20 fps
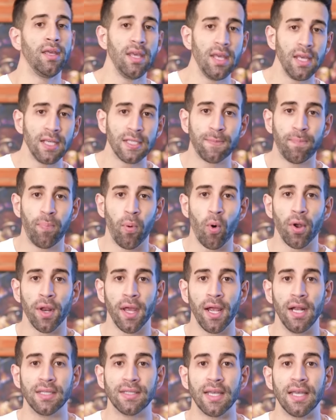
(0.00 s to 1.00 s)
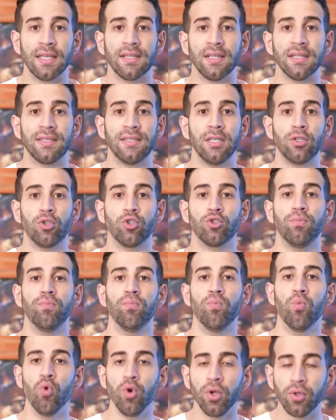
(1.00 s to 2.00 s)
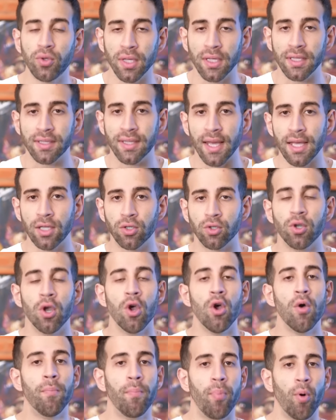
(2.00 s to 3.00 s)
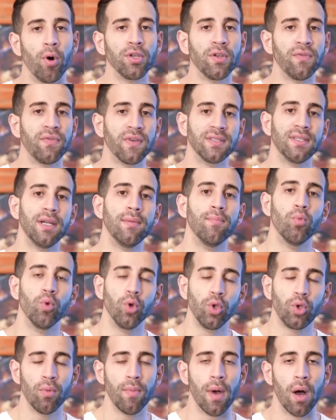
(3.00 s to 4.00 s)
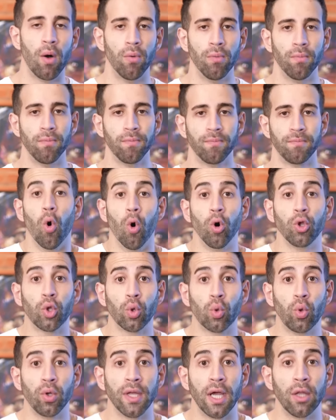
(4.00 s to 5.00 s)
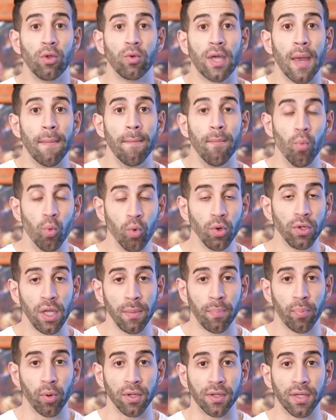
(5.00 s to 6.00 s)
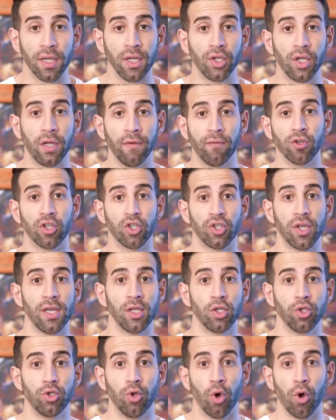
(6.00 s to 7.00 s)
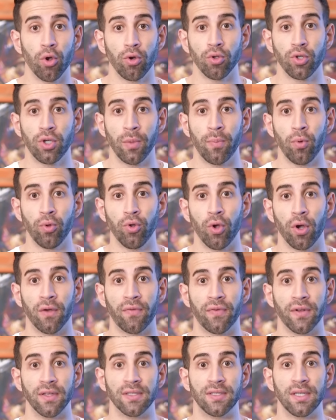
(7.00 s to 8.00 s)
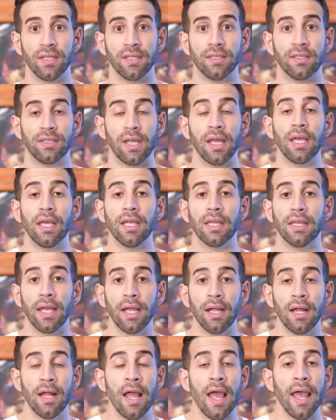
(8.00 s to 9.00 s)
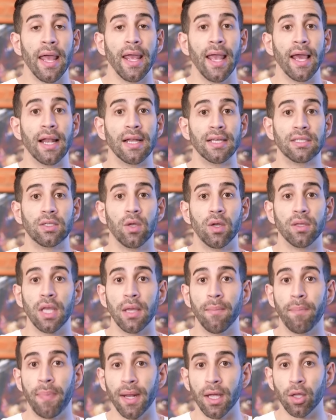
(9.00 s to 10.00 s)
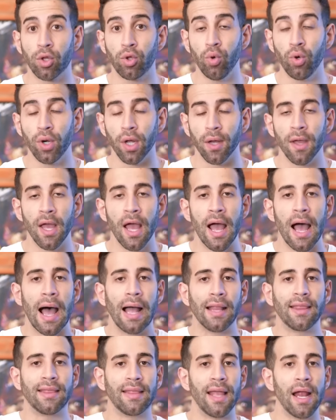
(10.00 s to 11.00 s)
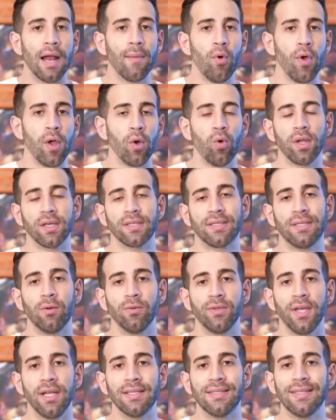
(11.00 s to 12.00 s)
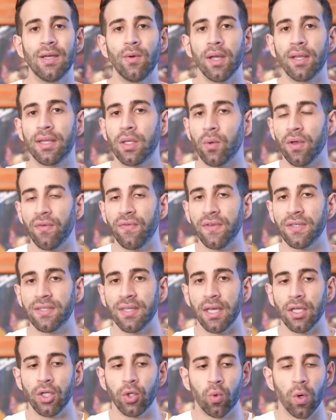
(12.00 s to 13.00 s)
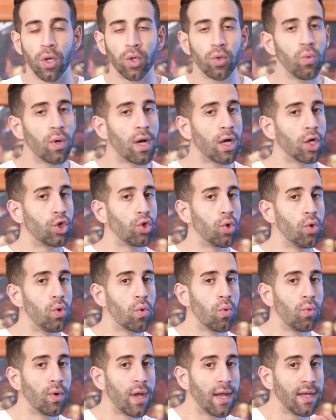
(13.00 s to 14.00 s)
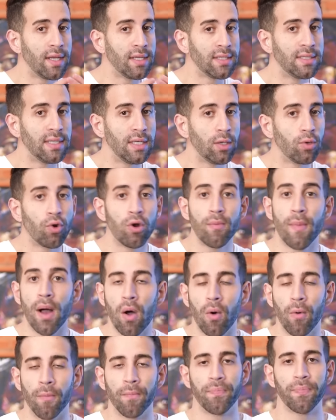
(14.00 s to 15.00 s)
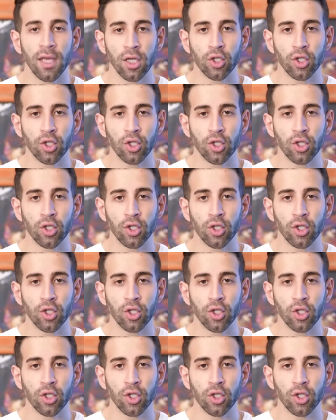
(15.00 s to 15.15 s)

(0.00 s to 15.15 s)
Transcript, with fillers: E expor eles a exercícios muito intensos pode fazer muito mal. Outro cuidado que é muito importante que vocês, donos de bulldog francês, têm que ter em relação à temperatura. A termorregulação deles não é tão eficiente quanto um cachorro com um narizinho normal.